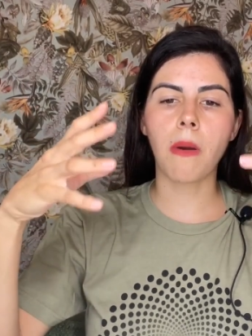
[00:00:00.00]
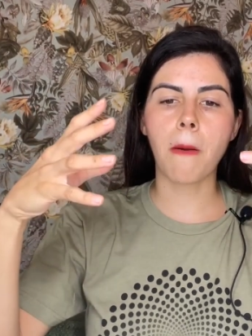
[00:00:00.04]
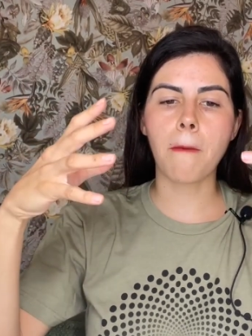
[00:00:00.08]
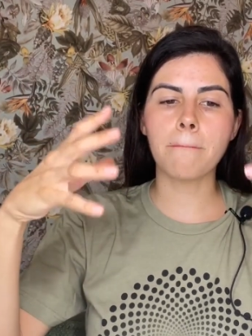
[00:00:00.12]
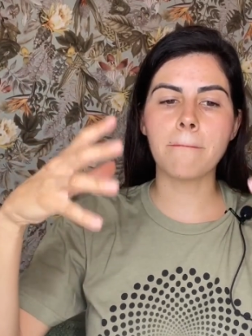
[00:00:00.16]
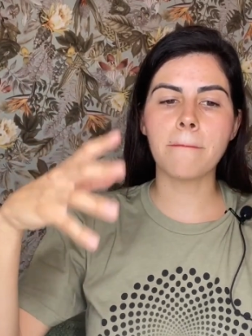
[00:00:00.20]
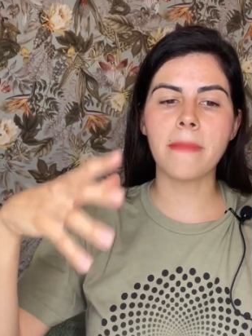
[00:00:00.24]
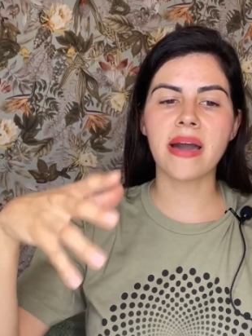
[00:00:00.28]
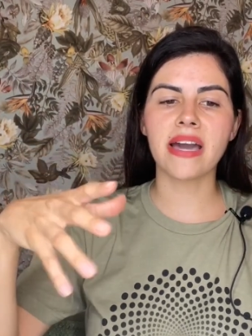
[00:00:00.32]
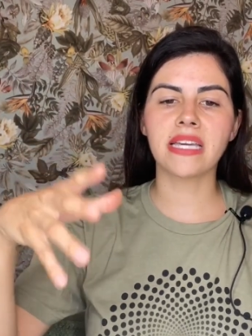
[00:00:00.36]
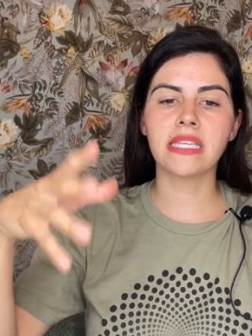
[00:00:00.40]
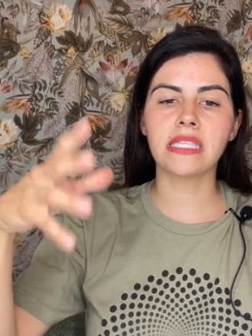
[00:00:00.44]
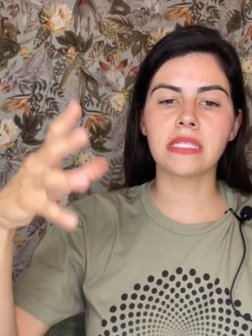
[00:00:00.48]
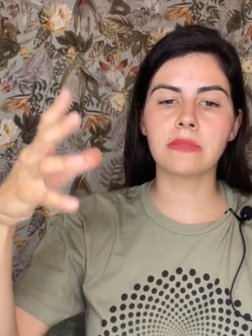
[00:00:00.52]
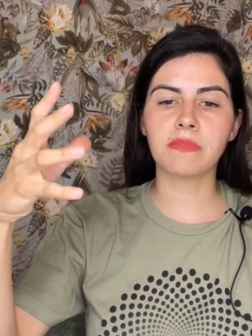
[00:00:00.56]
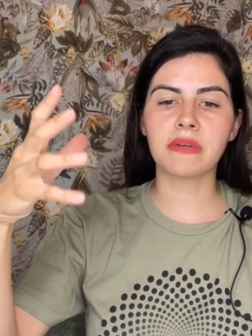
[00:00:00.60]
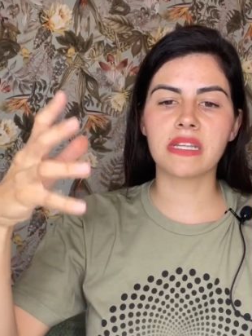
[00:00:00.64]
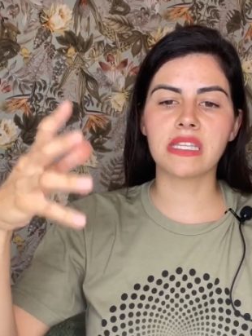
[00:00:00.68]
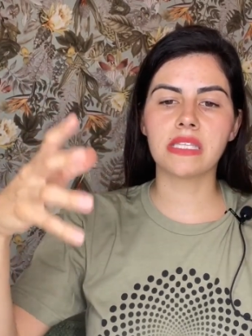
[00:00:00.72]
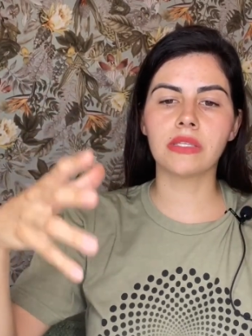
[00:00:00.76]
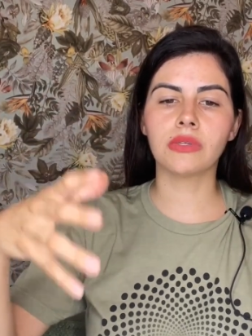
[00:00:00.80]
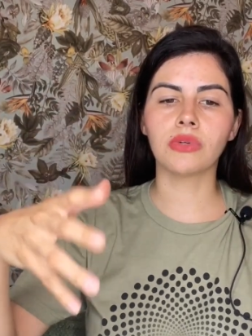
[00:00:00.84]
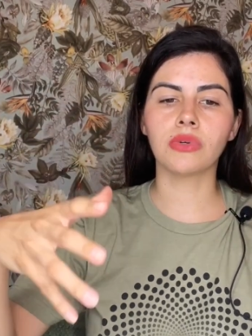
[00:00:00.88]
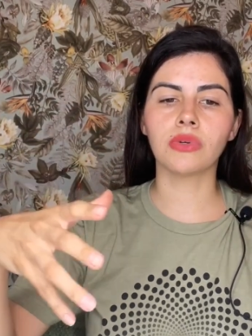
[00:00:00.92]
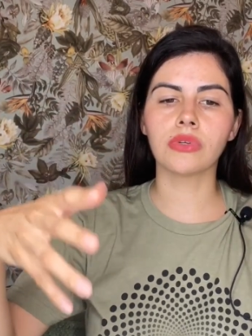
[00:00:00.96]
mais
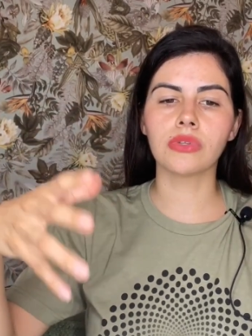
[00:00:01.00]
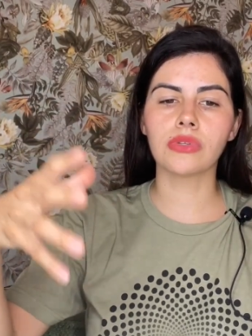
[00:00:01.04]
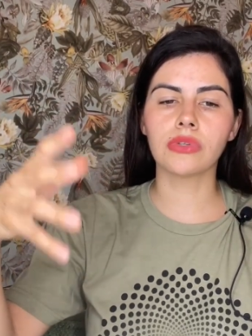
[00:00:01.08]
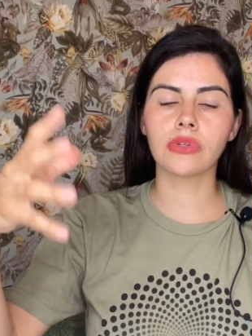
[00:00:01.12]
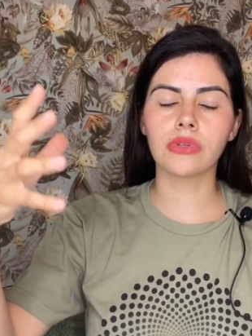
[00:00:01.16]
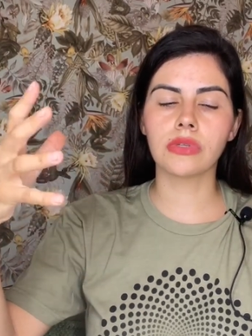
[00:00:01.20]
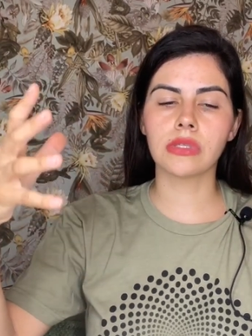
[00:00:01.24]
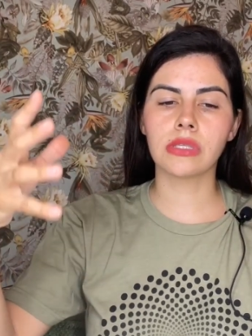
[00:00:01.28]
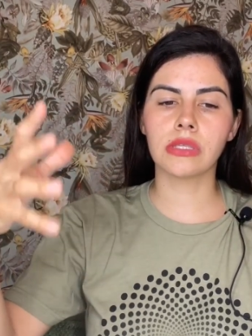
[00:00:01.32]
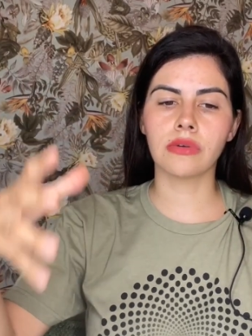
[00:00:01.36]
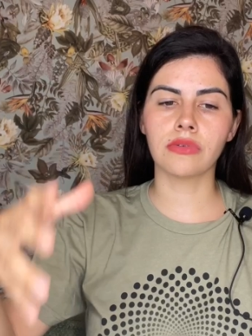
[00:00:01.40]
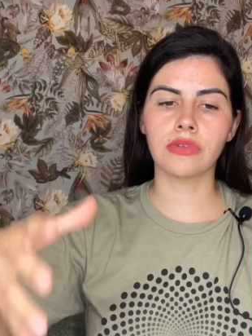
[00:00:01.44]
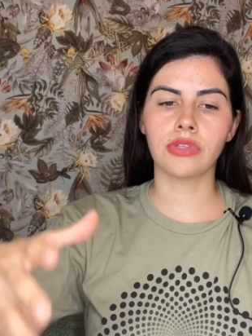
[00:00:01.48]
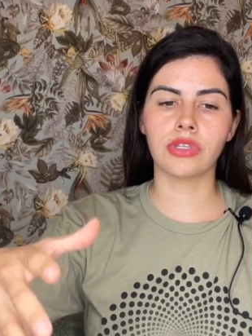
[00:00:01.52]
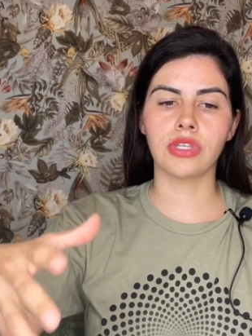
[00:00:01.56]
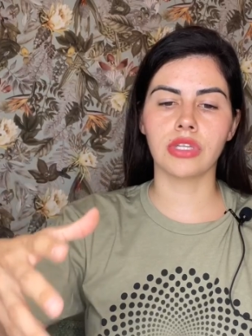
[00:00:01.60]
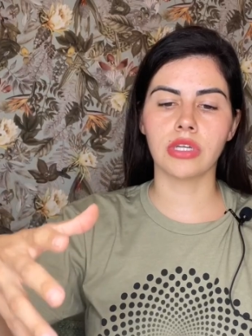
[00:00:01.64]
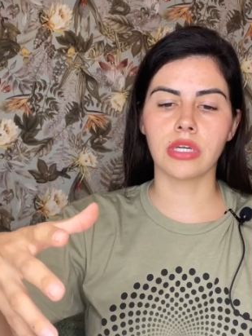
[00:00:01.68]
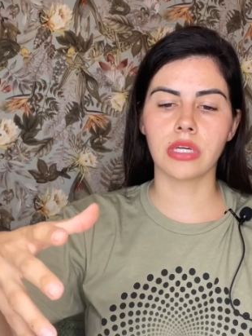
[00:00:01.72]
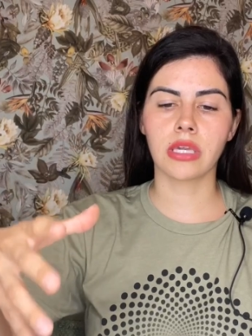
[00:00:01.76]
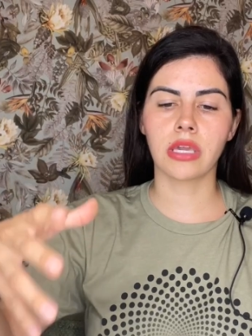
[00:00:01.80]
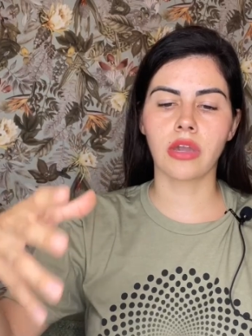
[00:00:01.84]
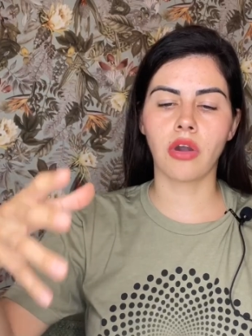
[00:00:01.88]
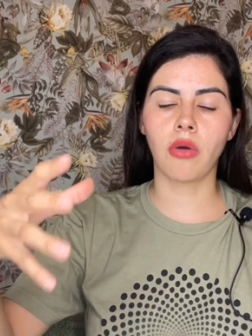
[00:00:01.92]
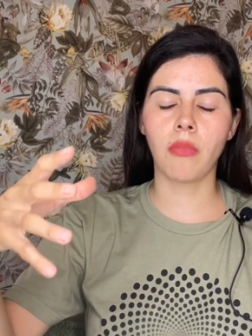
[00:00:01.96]
precioso do seu dia,
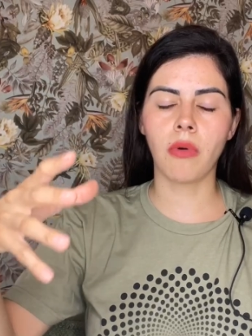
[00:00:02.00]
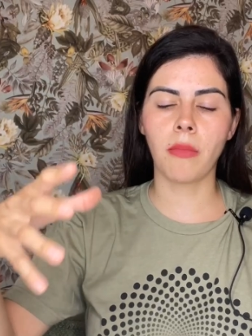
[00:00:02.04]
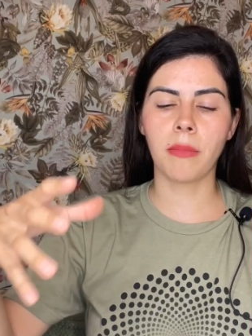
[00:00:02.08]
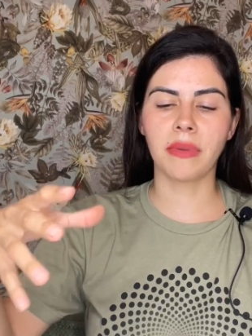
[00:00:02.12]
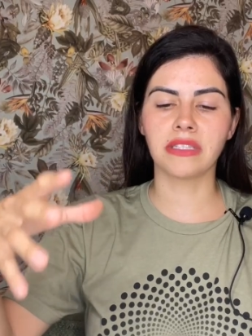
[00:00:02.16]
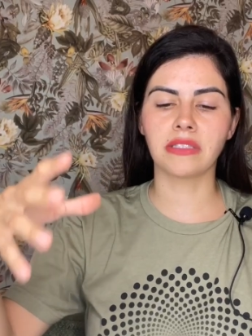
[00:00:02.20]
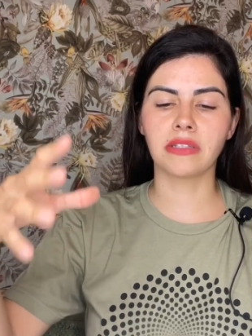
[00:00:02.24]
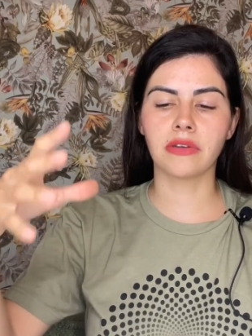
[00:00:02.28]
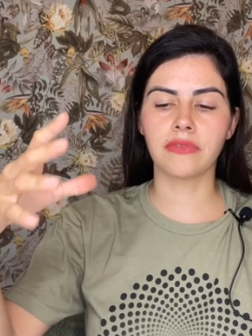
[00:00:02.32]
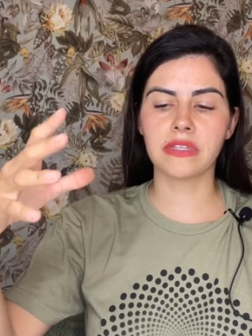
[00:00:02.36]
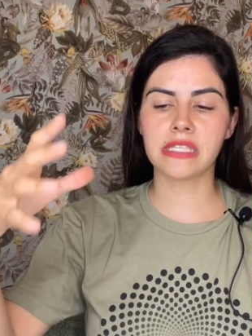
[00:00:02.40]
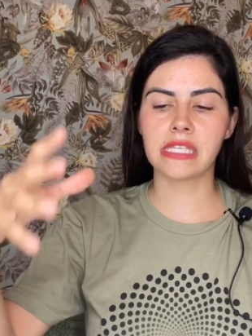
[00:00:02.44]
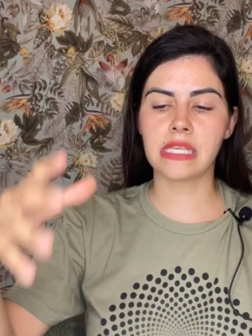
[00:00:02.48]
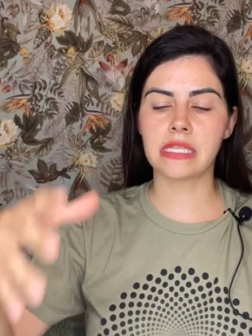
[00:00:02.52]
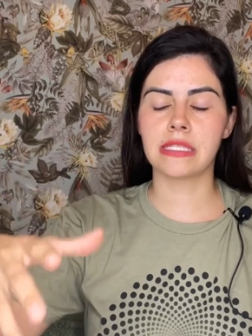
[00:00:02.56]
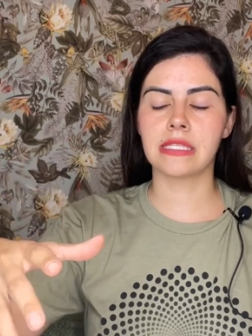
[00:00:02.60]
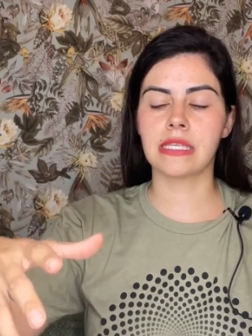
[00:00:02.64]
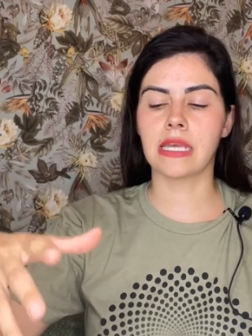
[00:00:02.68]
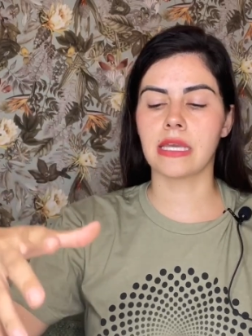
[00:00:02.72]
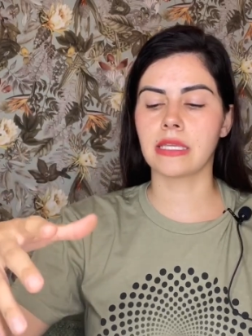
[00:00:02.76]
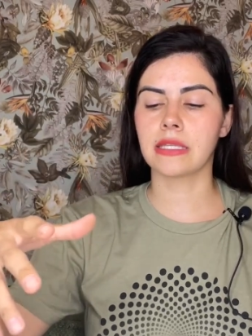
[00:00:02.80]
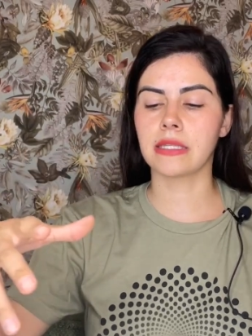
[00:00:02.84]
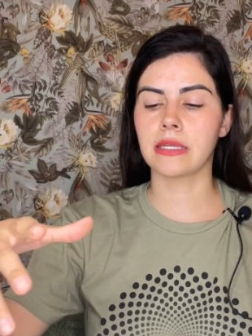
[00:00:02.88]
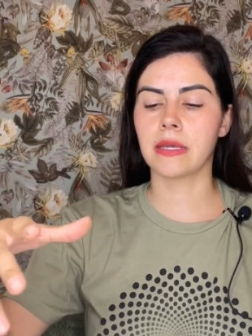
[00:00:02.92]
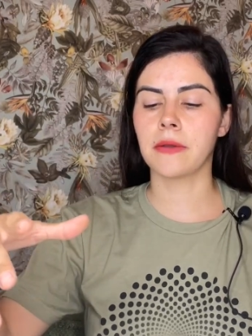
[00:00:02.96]
que é o momento que você
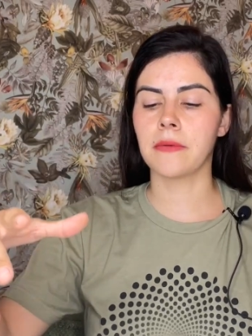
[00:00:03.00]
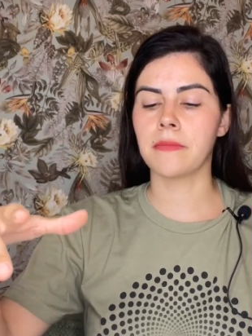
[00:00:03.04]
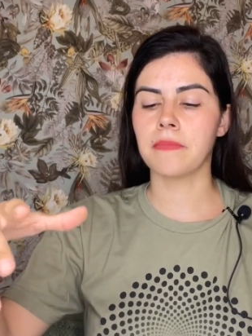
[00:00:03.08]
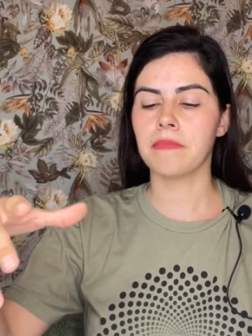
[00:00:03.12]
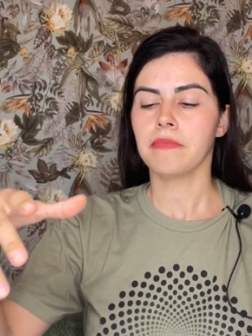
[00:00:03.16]
senta.